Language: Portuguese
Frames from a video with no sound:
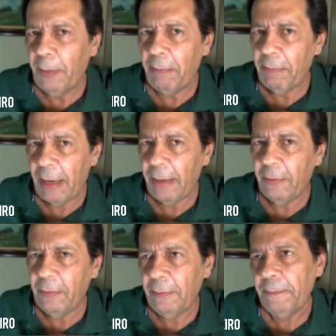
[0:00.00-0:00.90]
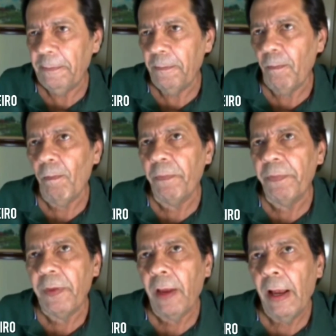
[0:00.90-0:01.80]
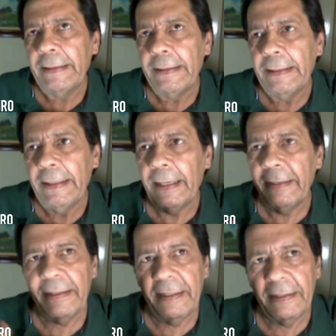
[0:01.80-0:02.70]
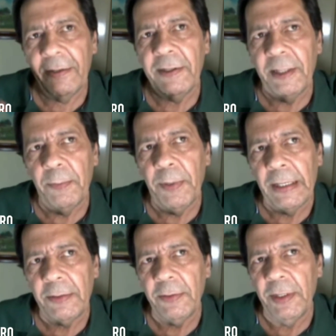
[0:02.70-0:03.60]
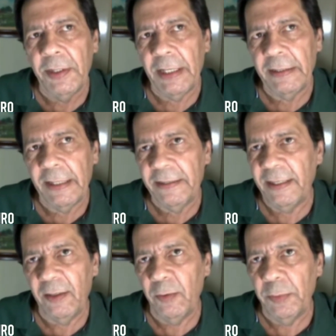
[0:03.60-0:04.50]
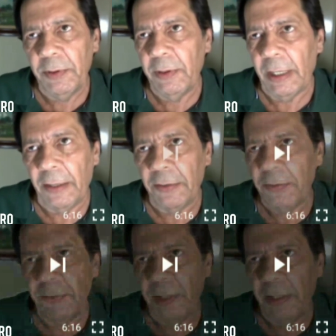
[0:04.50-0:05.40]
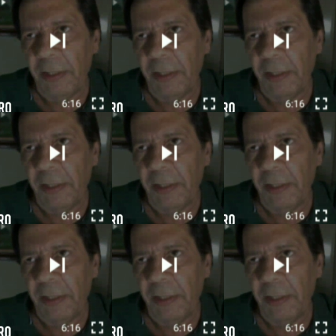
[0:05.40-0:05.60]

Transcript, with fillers: um equipamento que, que resista a uma temperatura de até 5000 graus.